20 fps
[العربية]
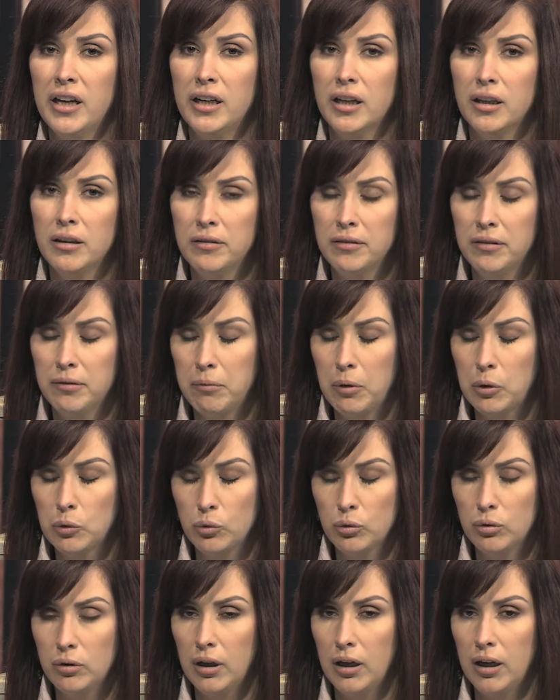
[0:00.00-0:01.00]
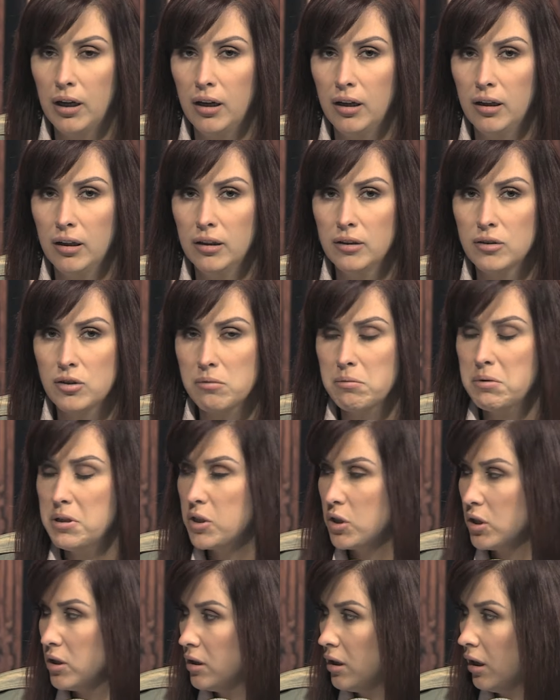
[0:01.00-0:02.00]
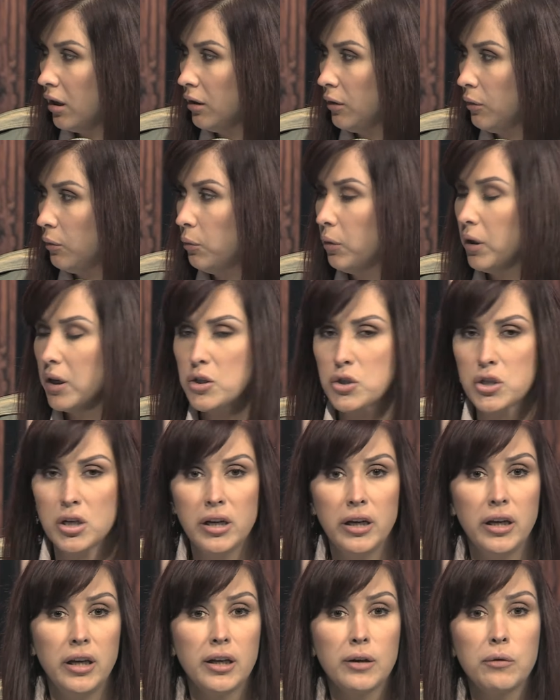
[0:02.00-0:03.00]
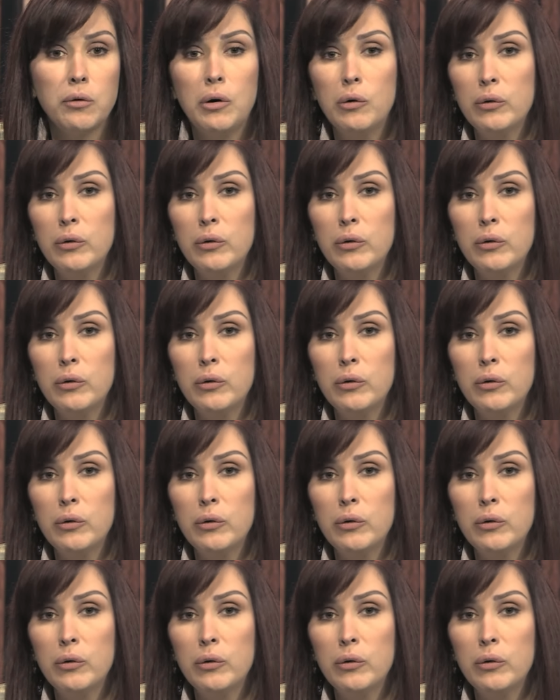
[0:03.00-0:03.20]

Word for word: فعلا موضوع آه، جميل جدا وشائك